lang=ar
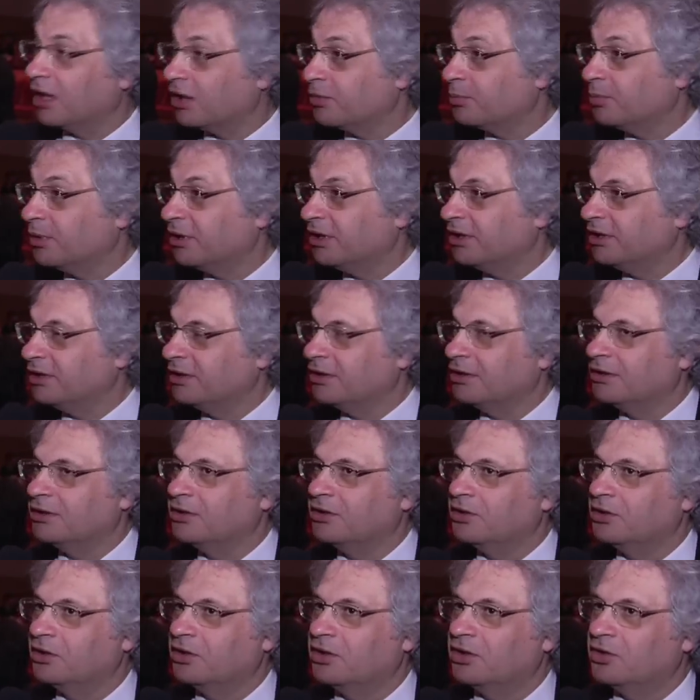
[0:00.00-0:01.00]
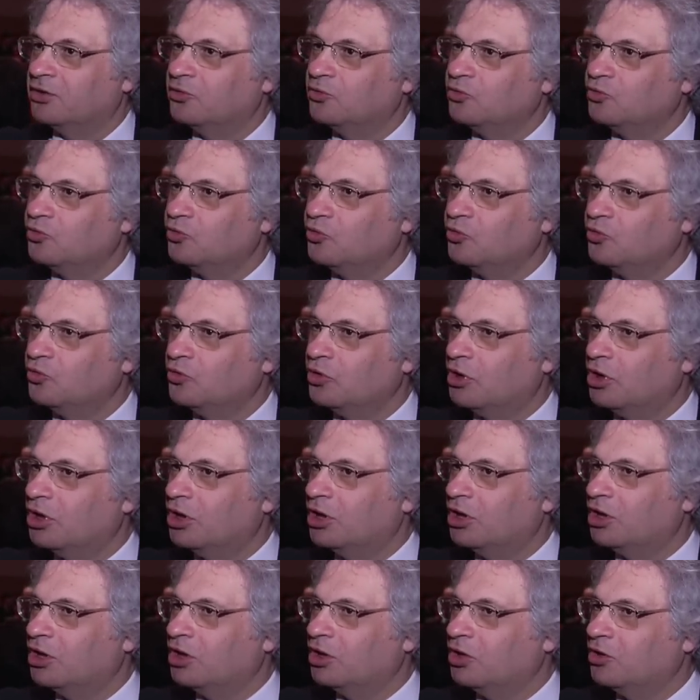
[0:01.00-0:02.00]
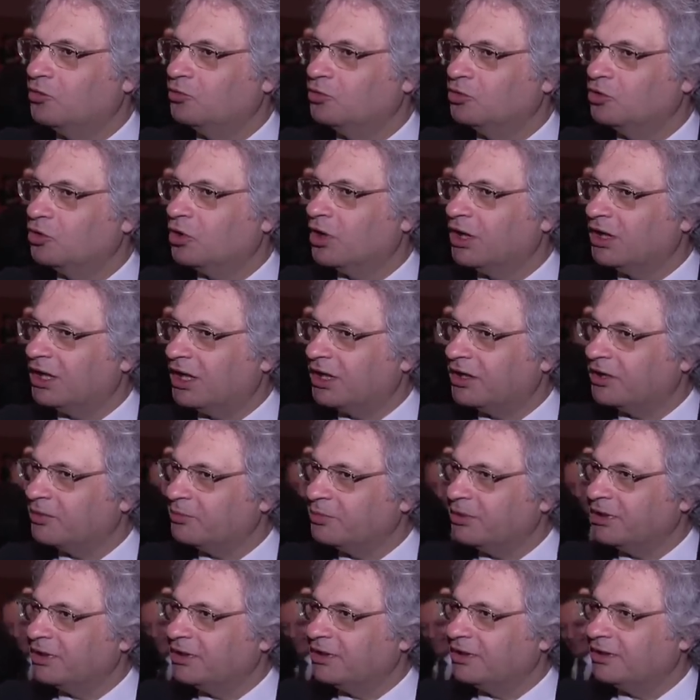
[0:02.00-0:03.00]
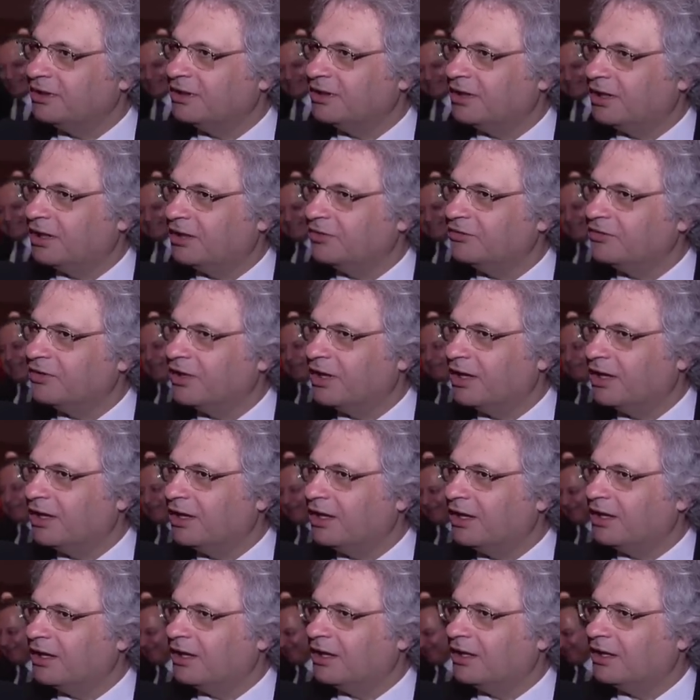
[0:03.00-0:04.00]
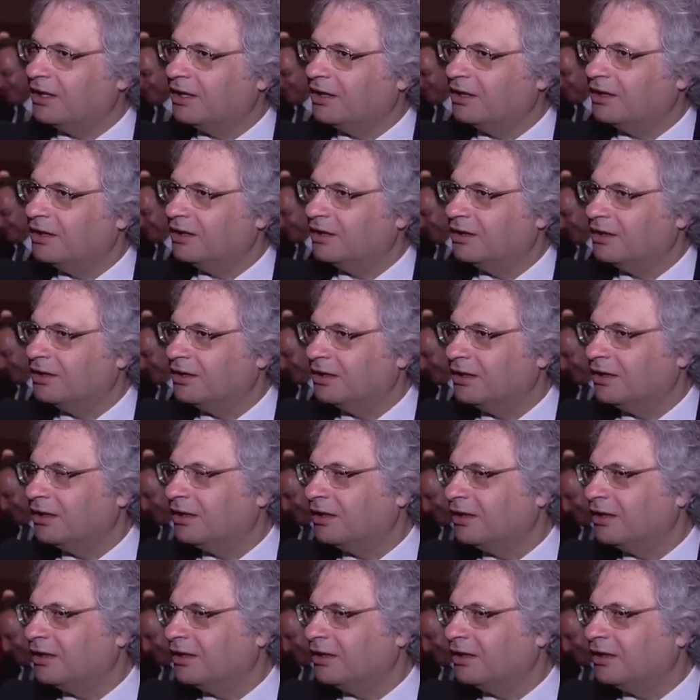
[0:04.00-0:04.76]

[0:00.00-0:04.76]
غربي آه، واللغه العربيه عندها آه،